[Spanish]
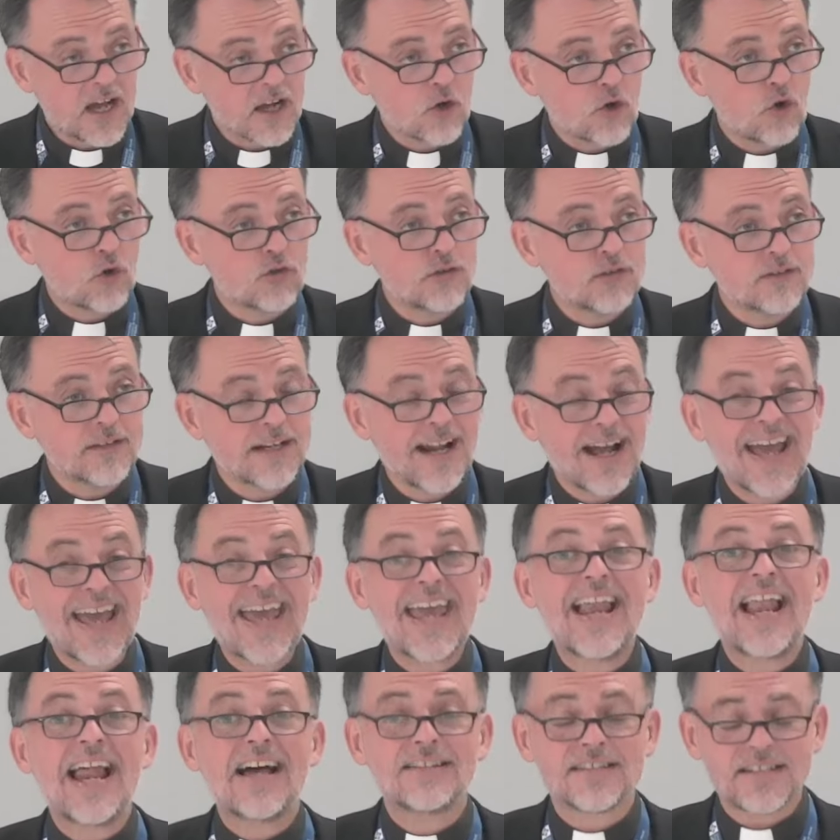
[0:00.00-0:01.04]
contra
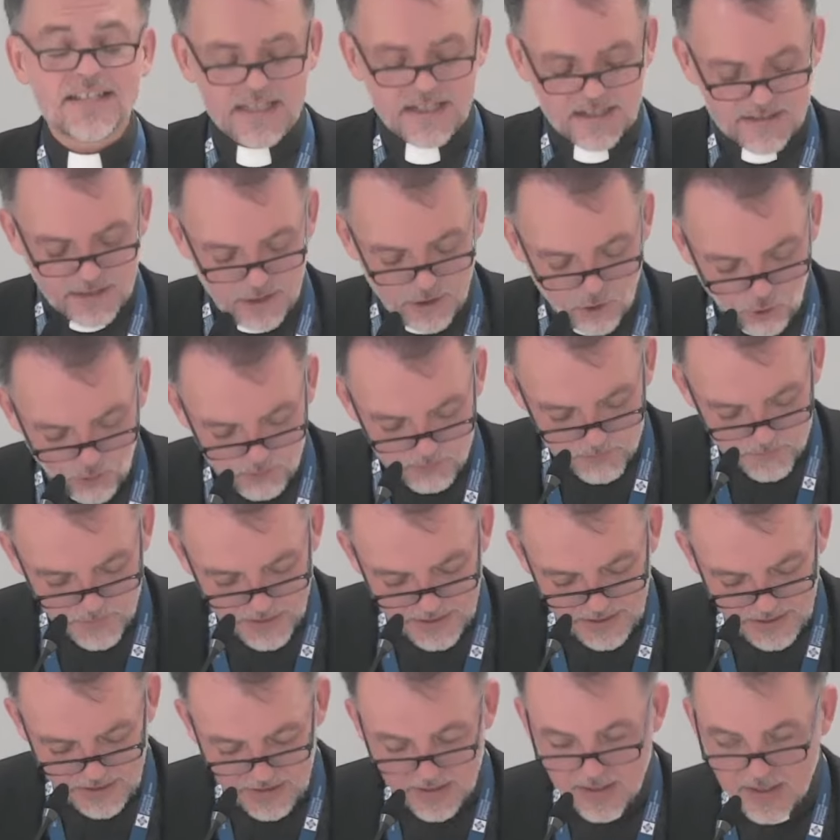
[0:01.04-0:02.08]
el hacer del
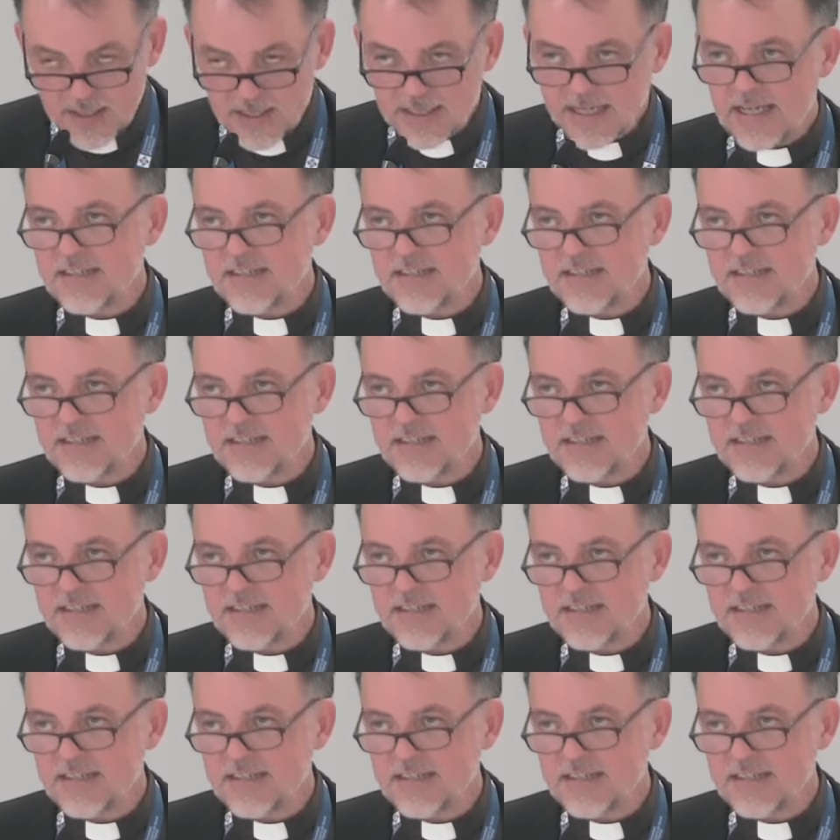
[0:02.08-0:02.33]
hombre